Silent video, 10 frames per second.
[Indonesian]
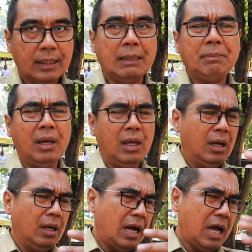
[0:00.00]
Kenapa?
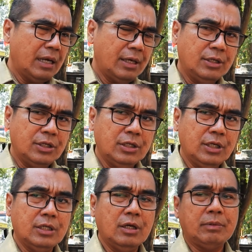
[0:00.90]
Angin
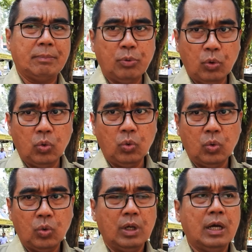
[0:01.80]
dingin ya debu.
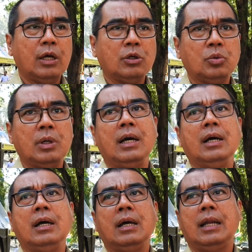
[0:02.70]
Nah, kedua,
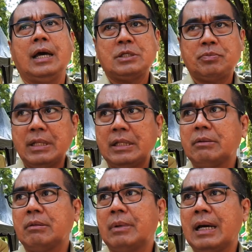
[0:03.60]
nah, supaya ini
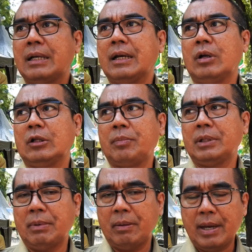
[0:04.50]
mengarah kalau nggak
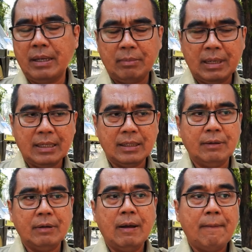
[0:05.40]
berarti baik-baik mengarah ke
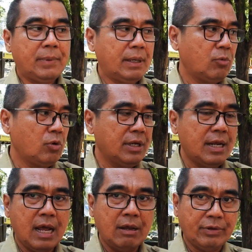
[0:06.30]

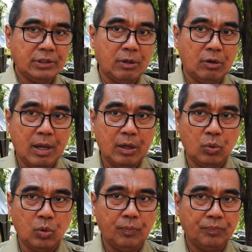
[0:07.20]
pneumonia infeksi
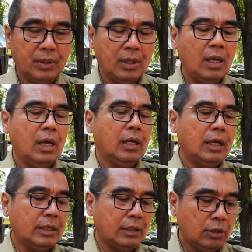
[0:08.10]
paru-paru.
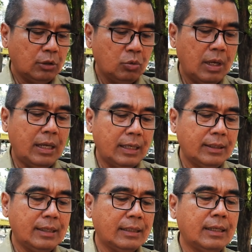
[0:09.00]
Yang kedua, yang
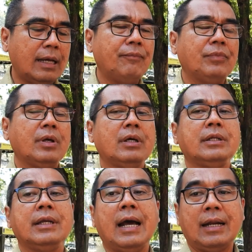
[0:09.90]
ketiga adalah
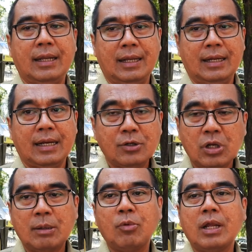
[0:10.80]
diare. Dan itu
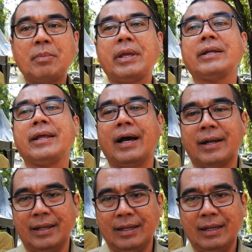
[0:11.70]
sudah mulai banyak
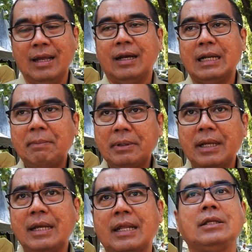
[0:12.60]
diare. Kenapa
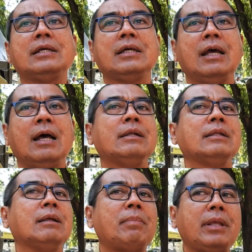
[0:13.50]
diare? Jelas
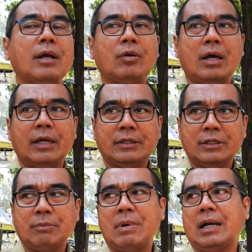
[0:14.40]
tempatnya kurang
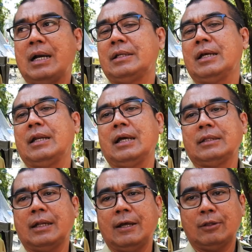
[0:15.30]
higienis, makannya tidak
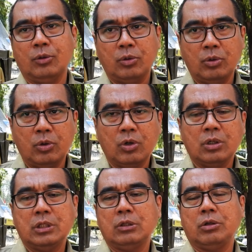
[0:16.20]
teratur,
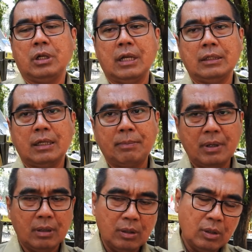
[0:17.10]
tidurnya tidak
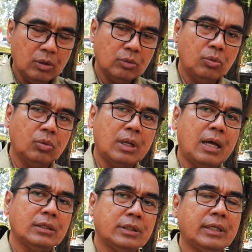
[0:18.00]
apa
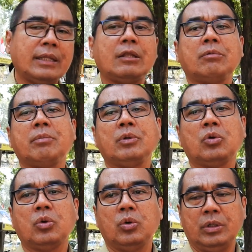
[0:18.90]
kurang, kita data itu
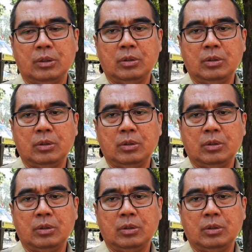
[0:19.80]
menurun.